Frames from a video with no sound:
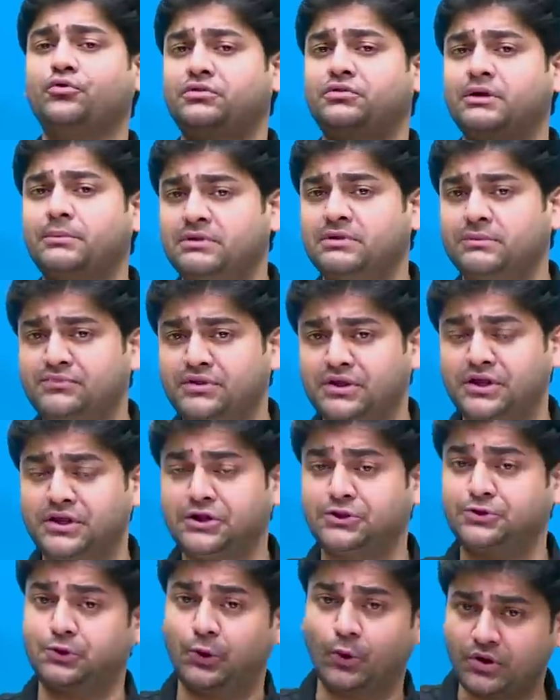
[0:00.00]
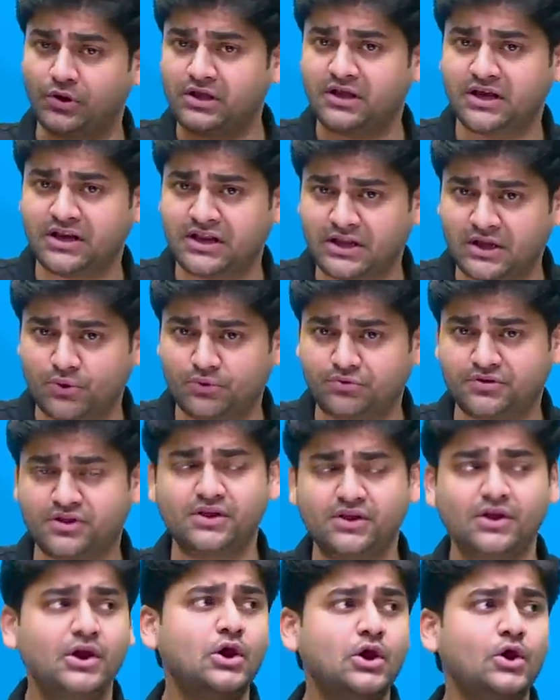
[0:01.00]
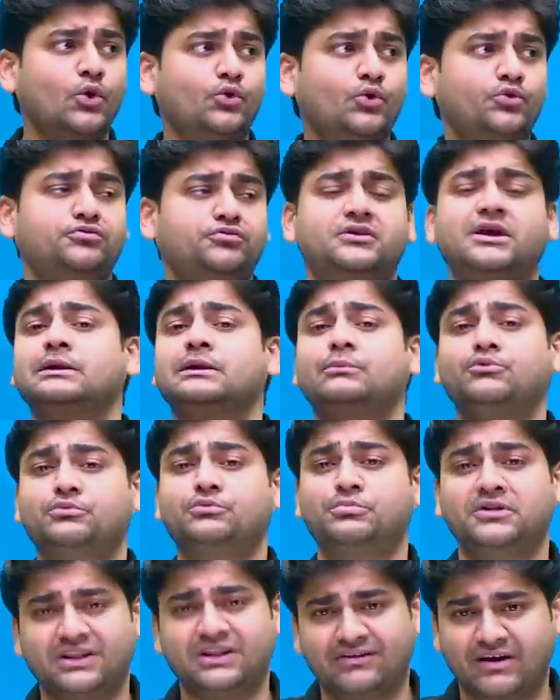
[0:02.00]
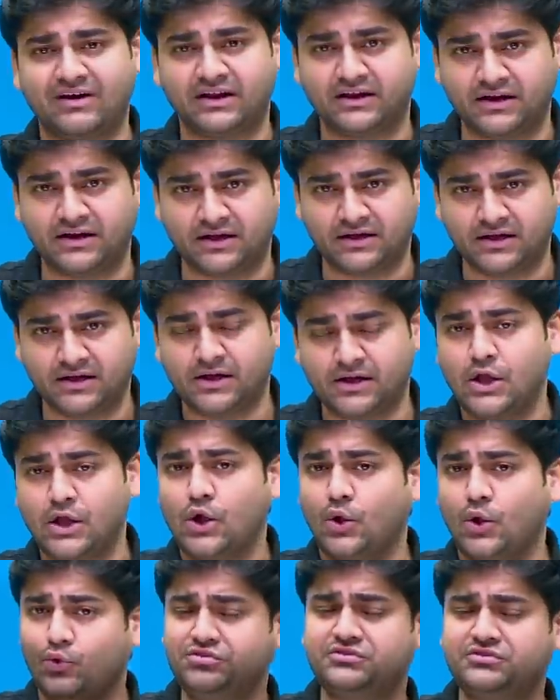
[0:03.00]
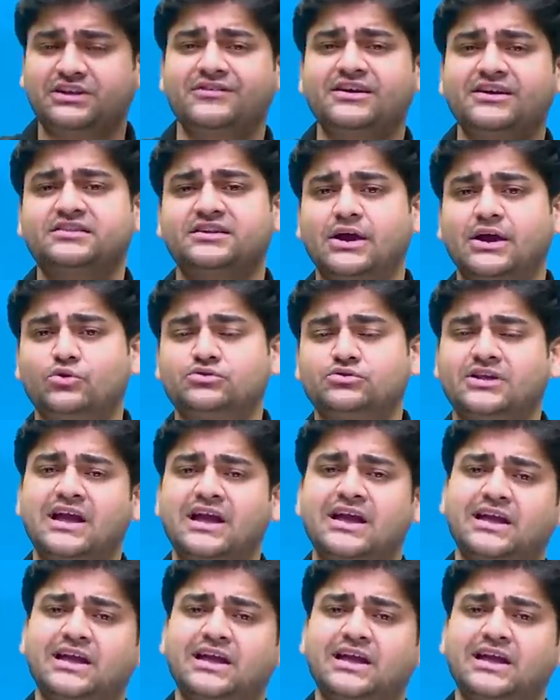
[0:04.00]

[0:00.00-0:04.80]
कॉन्सेप्ट समझेंगे थ्योरी करेंगे उसकी उसके बाद हम उसमें सवाल करेंगे उसके बाद क्या होता